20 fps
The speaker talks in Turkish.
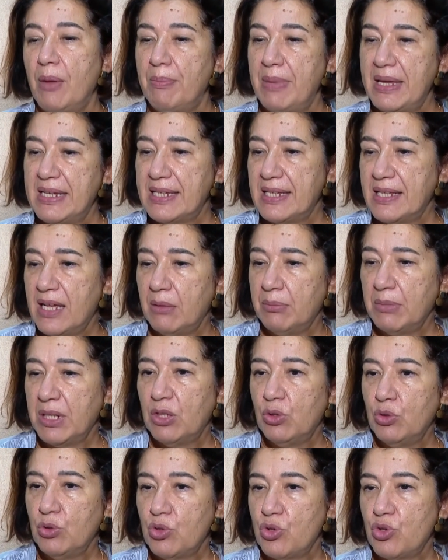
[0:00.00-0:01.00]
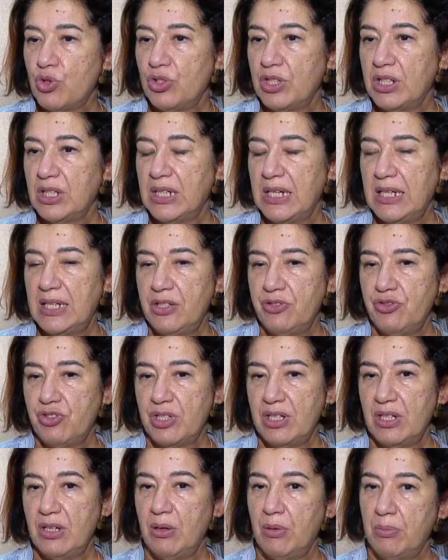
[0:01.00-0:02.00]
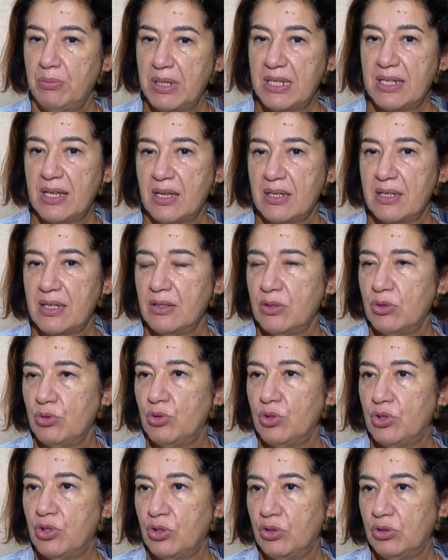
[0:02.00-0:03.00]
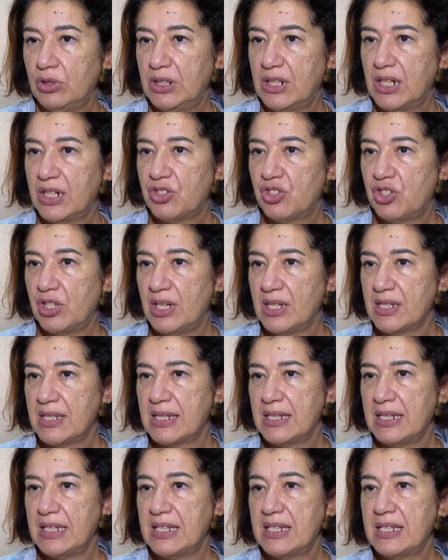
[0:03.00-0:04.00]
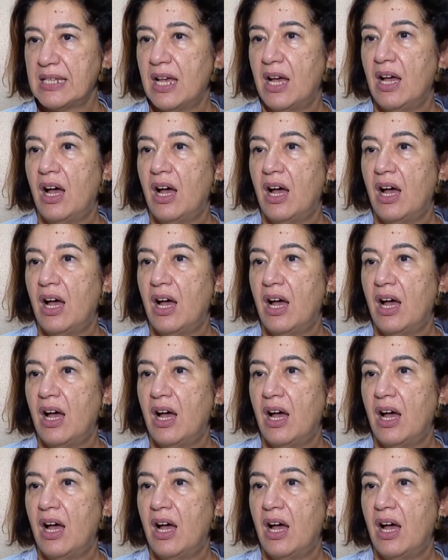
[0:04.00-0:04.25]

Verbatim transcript: Beslenme konusuna gelince biz aslında ülke olarak şanslıyız.